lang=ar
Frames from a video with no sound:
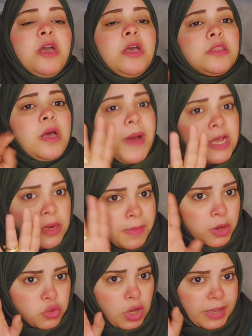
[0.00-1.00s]
طبعا
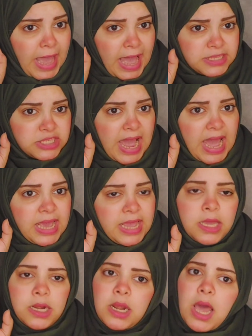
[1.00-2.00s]
الموضوع يعدي على
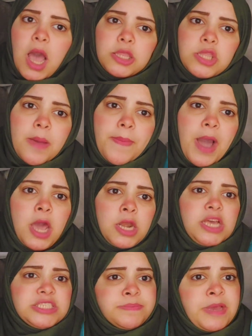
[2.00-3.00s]
خير لا طبعا
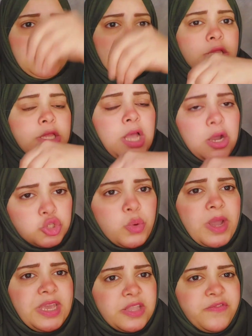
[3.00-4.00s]
لازم يطلعوا
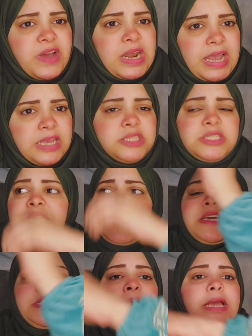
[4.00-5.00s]
شويه فلاحيس
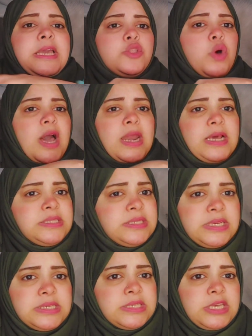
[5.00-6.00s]
ينكدوا على
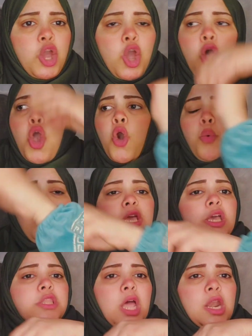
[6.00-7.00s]
زيزي
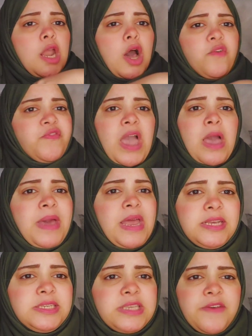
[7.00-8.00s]
ويطلعوا فيها ما
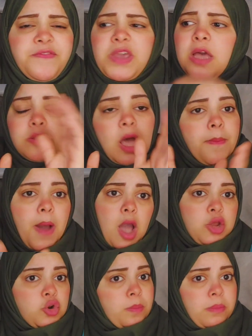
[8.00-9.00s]
ليس فيها طبعا
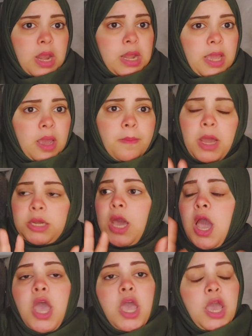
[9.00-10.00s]
امال ايه ما
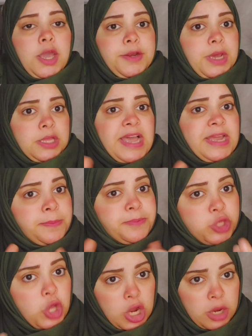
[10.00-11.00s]
احنا احنا ده احنا
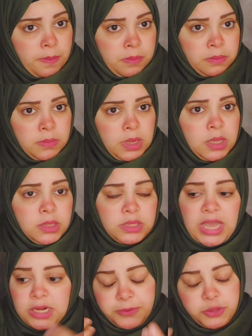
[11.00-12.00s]
بصرم ده
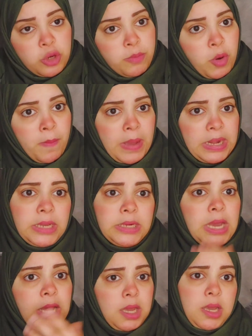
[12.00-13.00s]
احنا بصرم امال
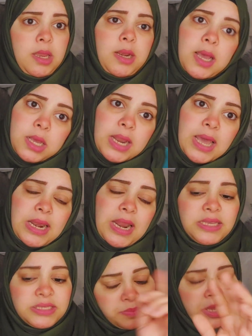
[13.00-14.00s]
احنا لا لا
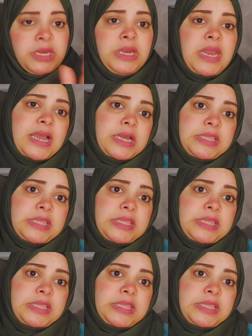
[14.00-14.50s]
لازم ننكد